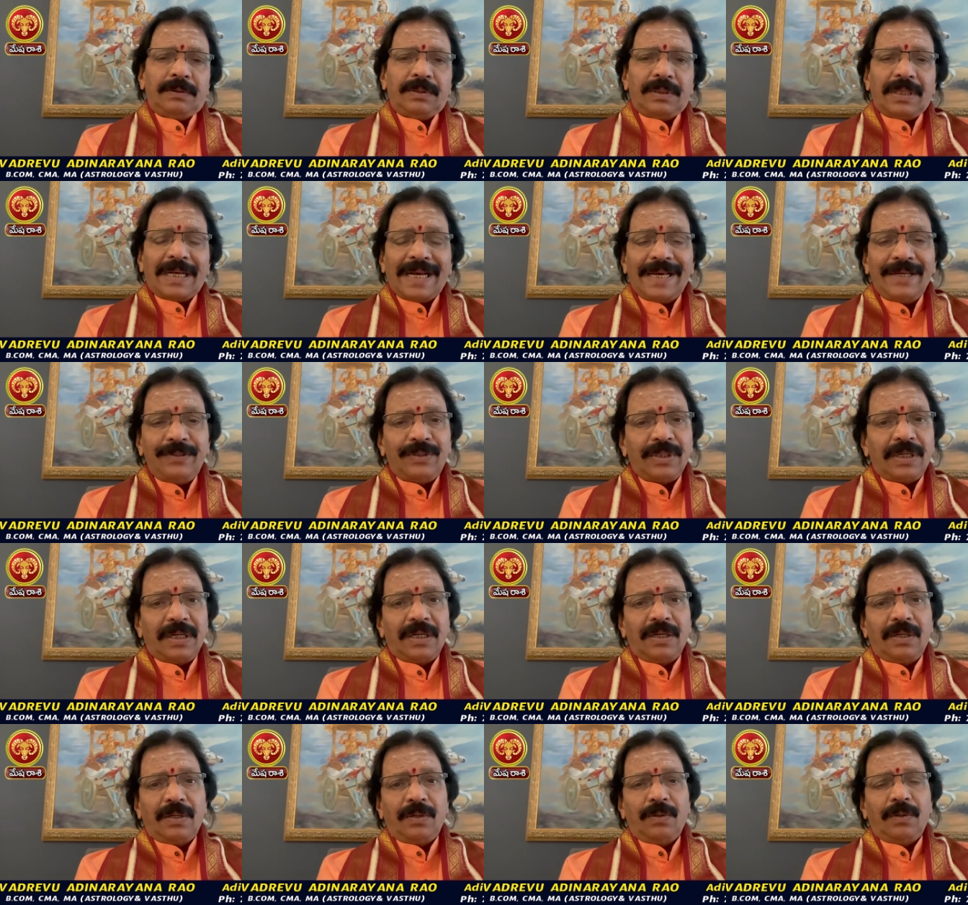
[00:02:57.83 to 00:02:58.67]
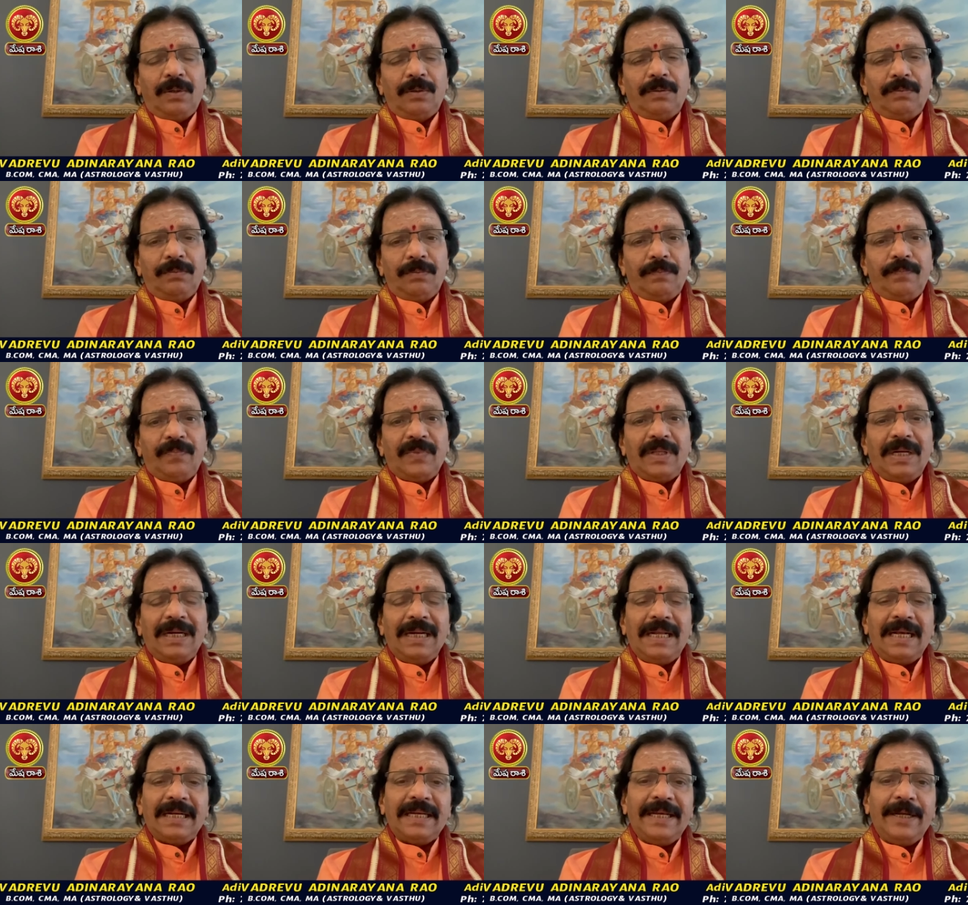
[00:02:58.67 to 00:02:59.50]
సాహిత్య రంగంలోనూ
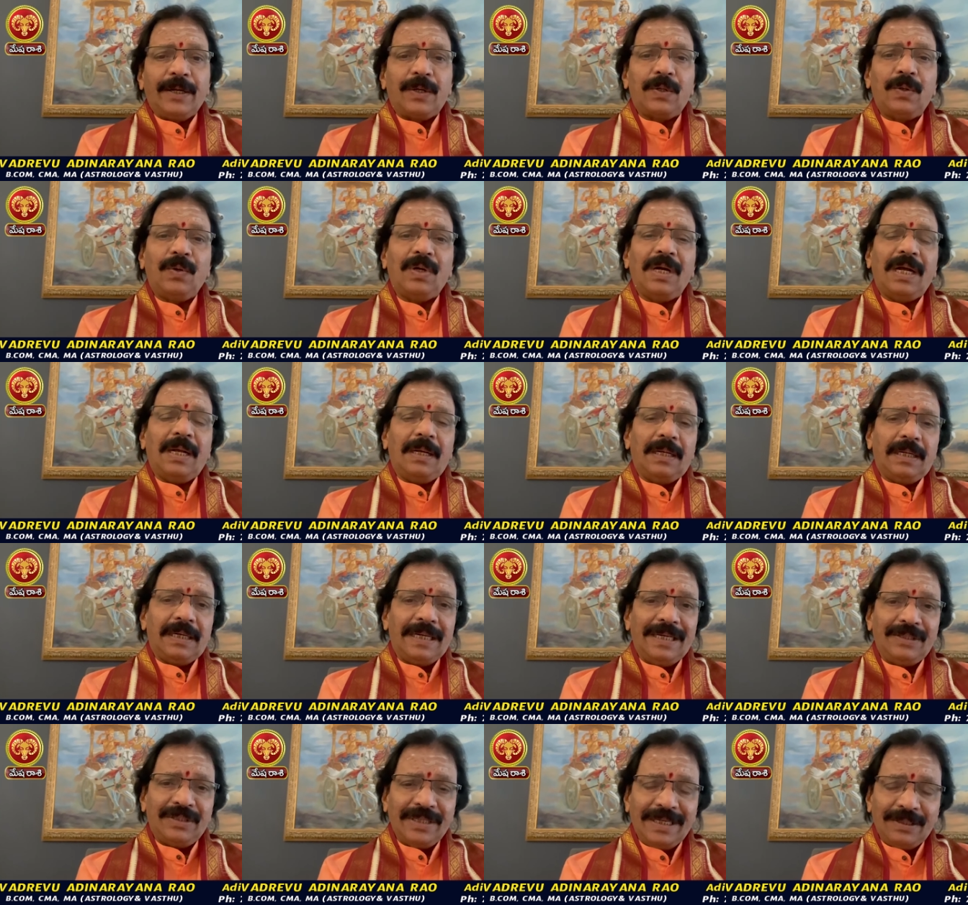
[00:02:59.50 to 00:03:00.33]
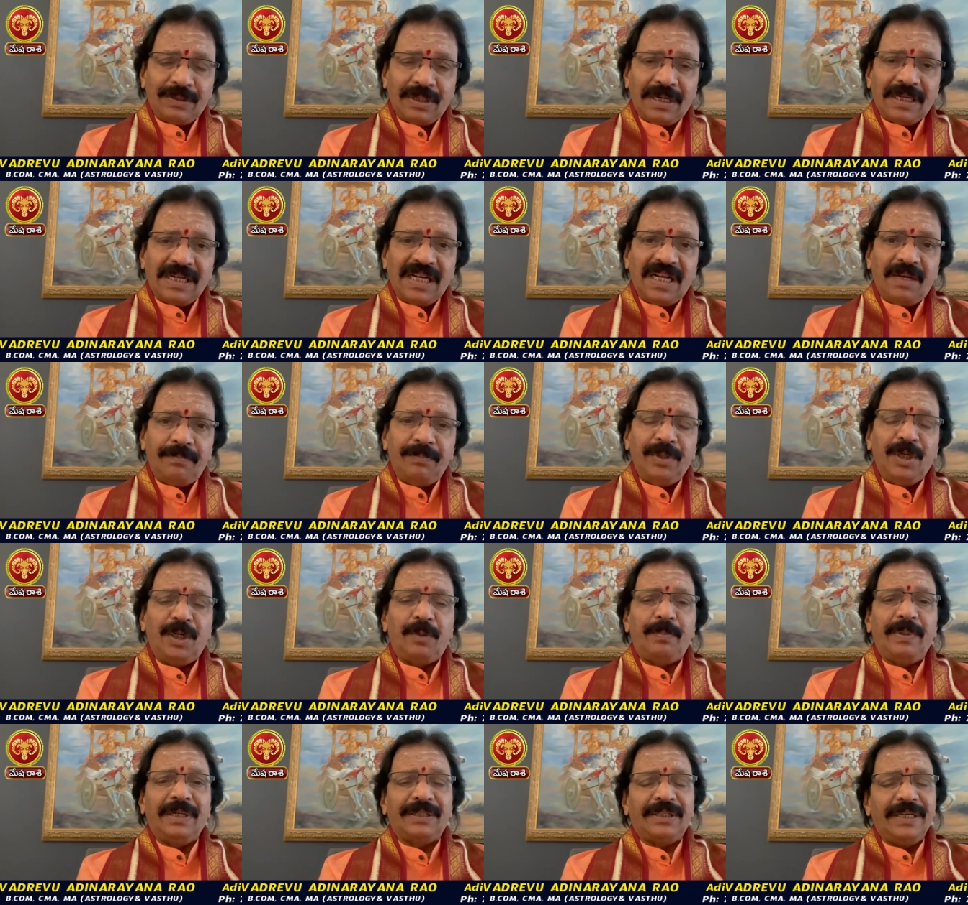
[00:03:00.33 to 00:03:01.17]
అలాగే ఎక్కువగా రచయితలుగా
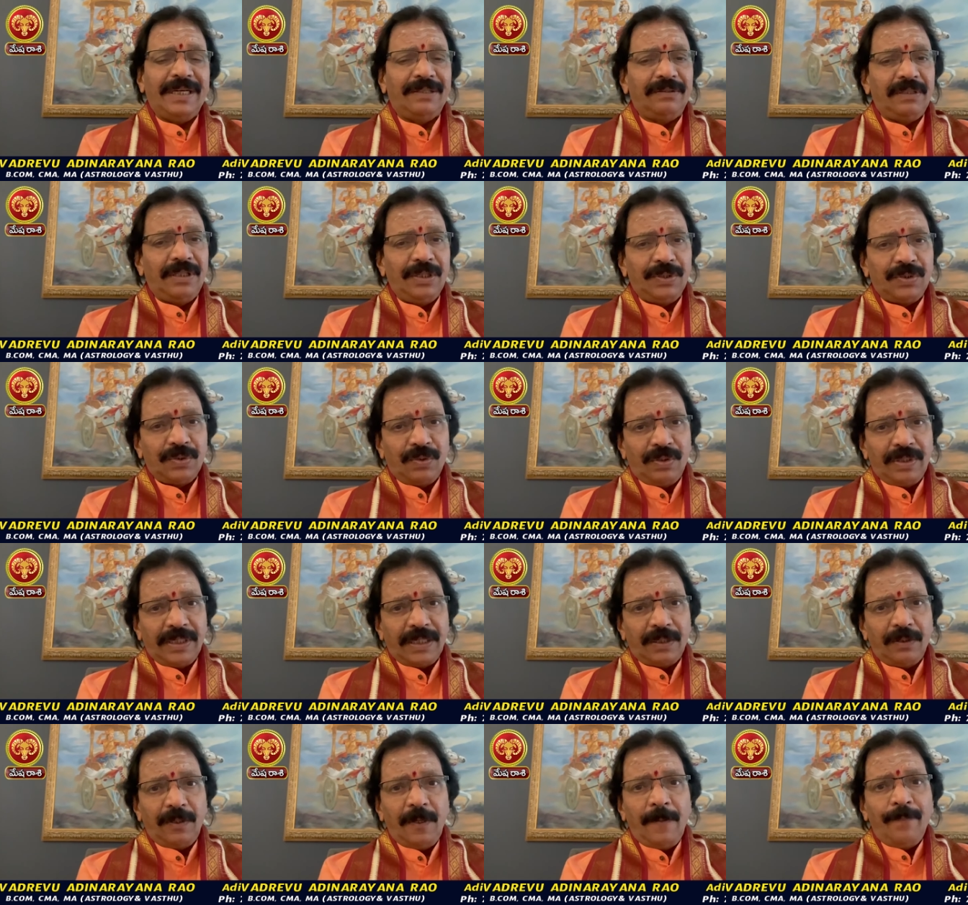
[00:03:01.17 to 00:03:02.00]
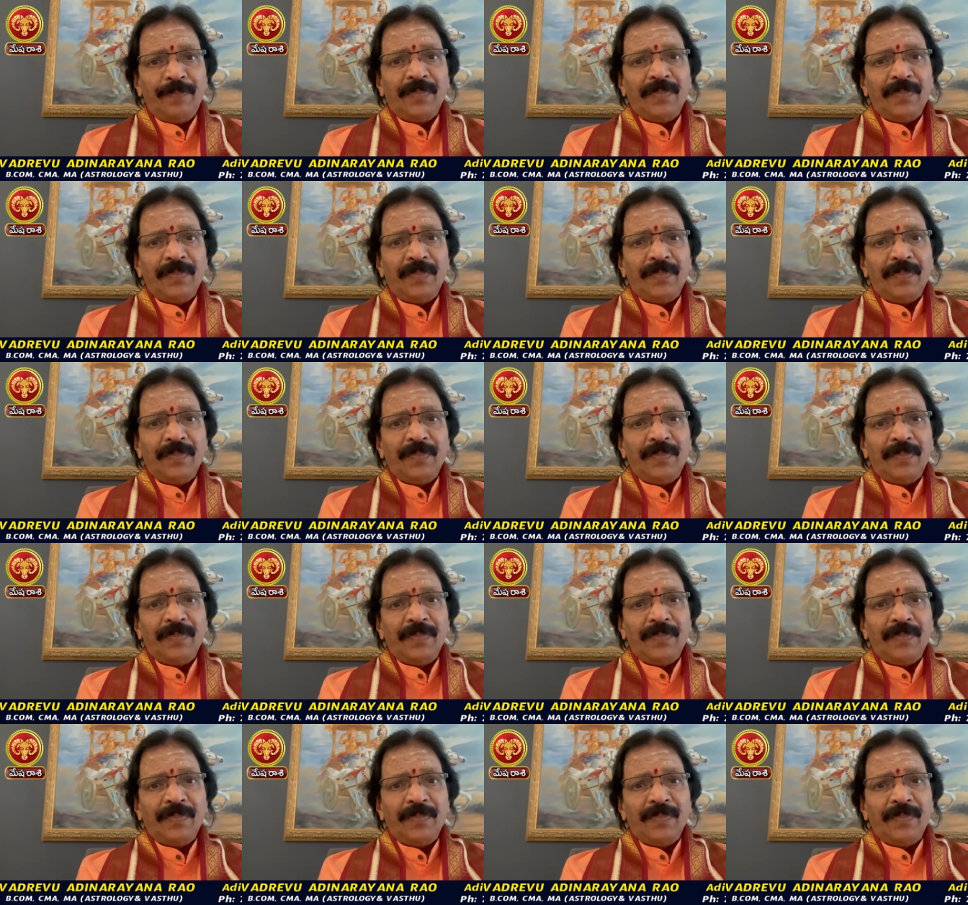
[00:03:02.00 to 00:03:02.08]
పేరు ప్రఖ్యాతులు తెచ్చుకుంటారు